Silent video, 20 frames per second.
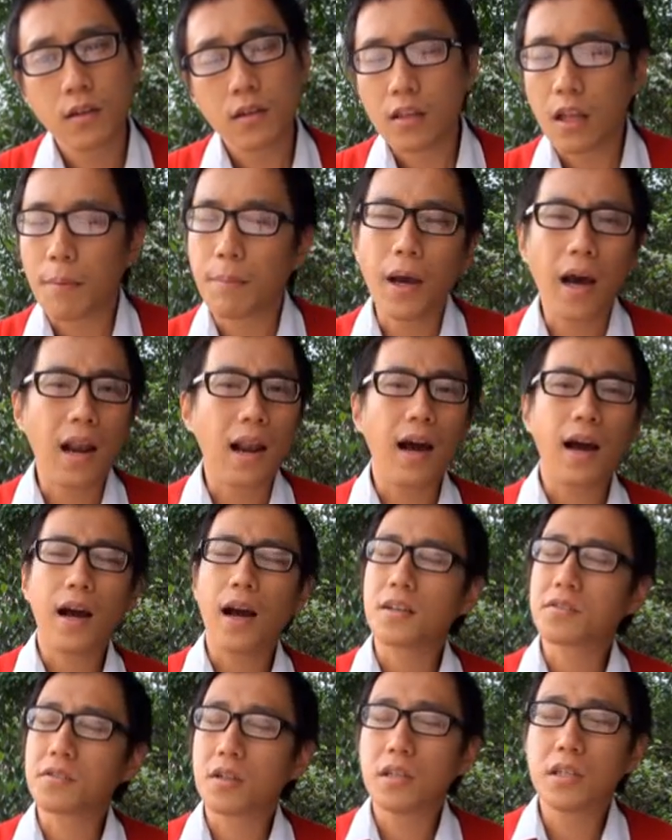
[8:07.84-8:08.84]
Tapi
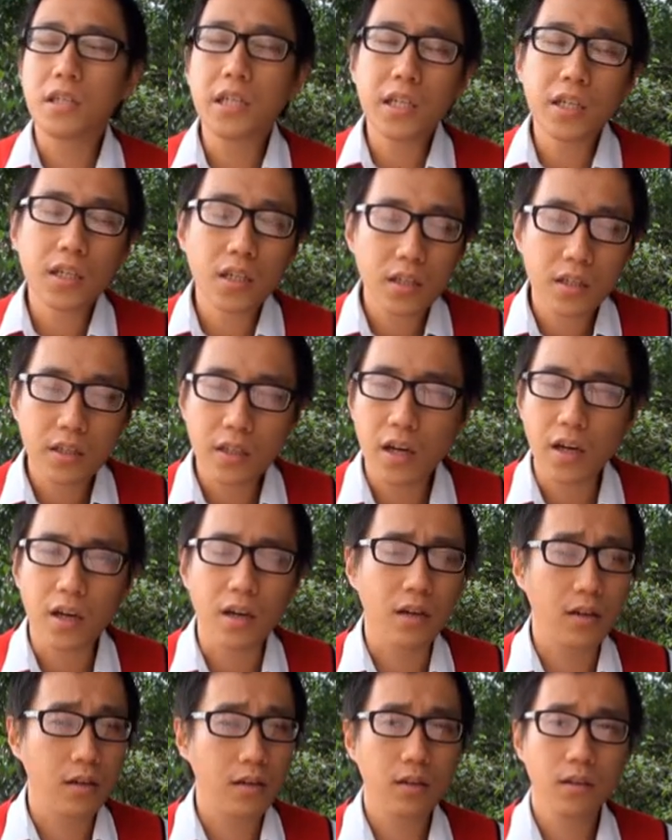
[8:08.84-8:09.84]
alangkah
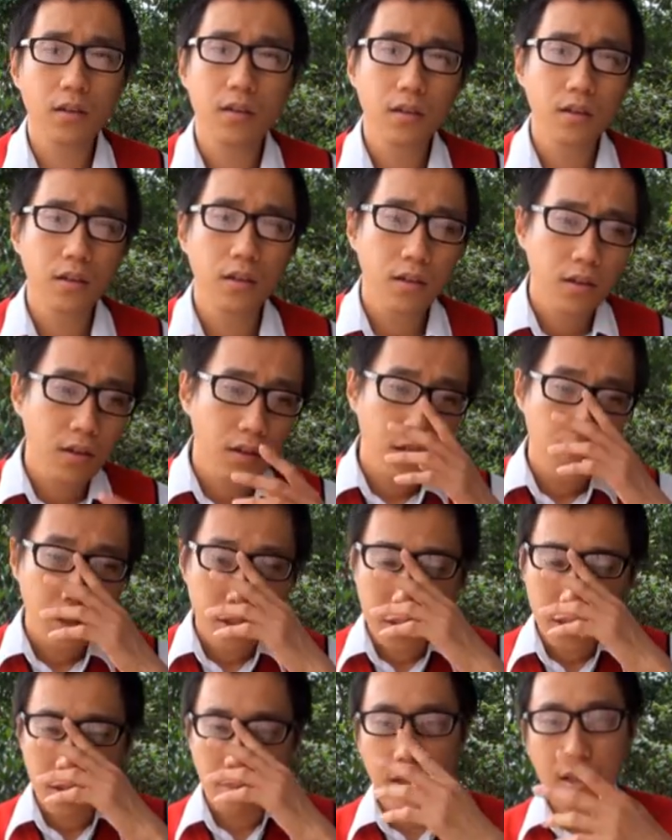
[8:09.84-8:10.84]
sedihnya,
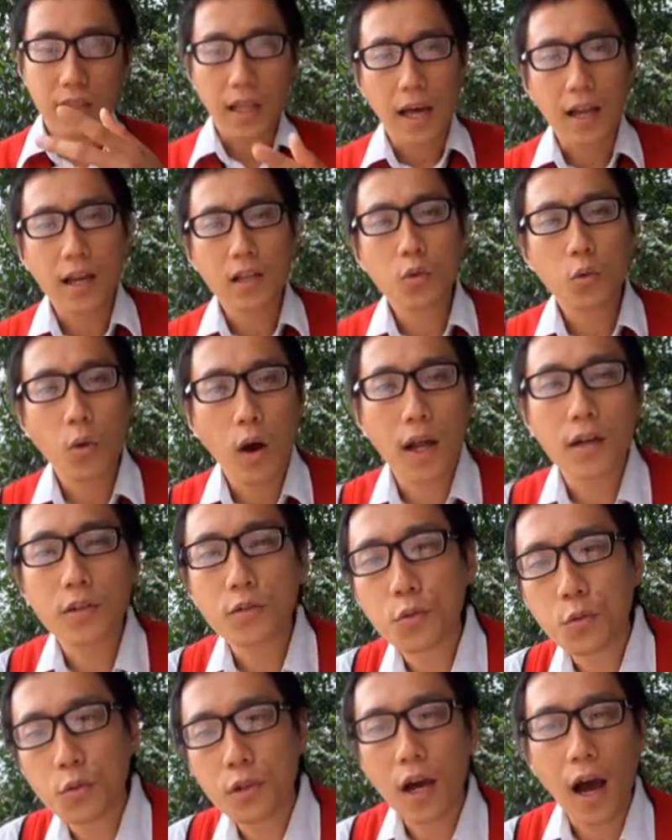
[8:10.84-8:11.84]
sementara Tuhan
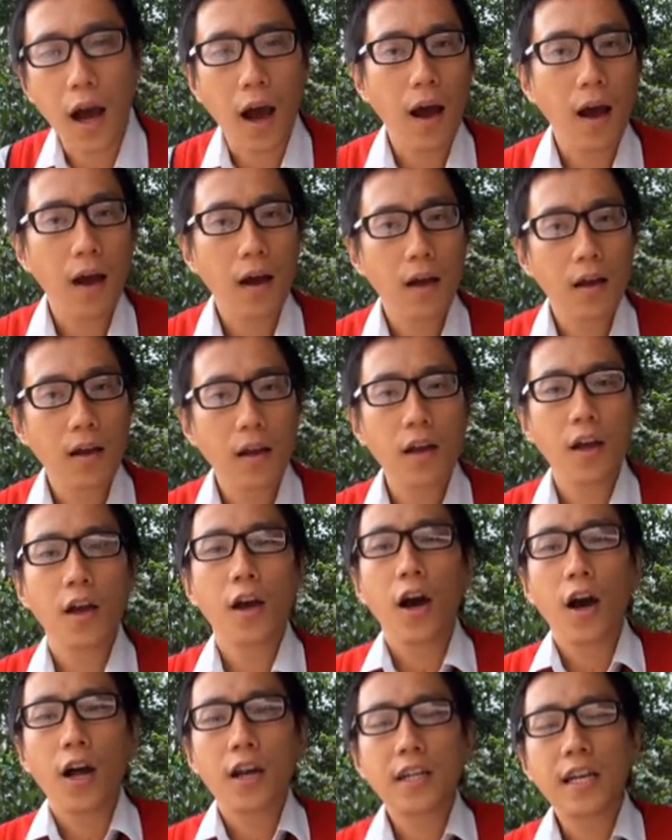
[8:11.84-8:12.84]
sudah
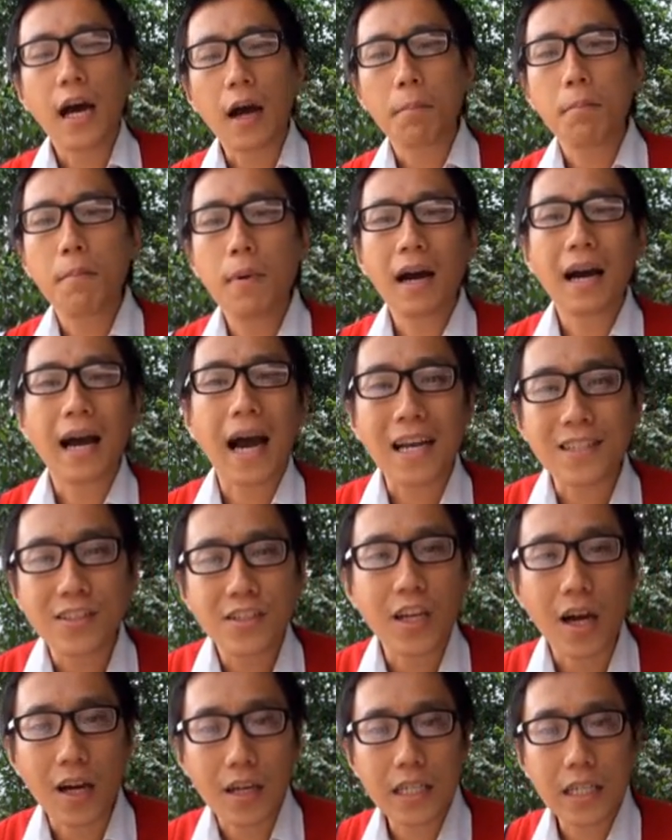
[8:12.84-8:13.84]
hendak
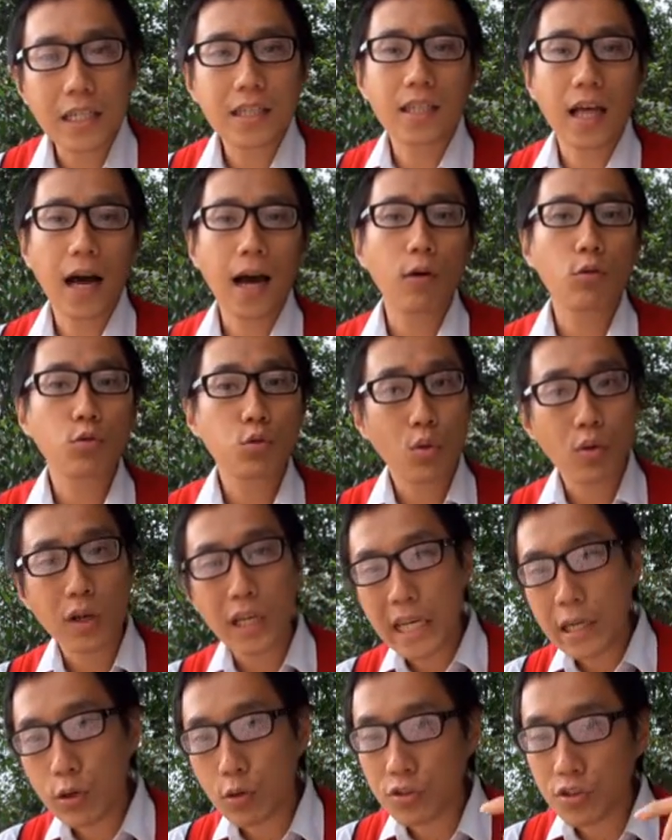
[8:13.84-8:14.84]
mengajak kita untuk
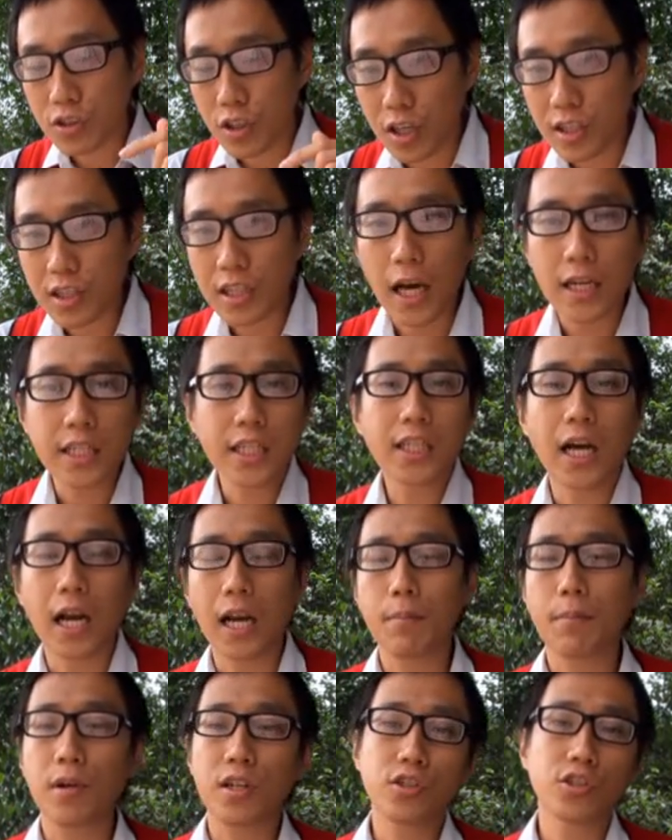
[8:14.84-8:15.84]
ikut serta di
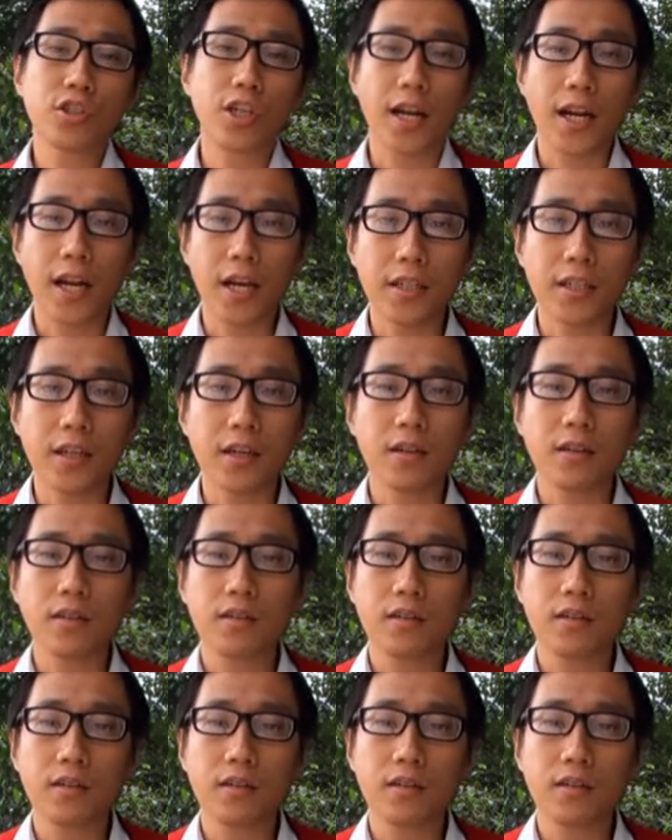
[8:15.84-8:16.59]
dalam rencananya.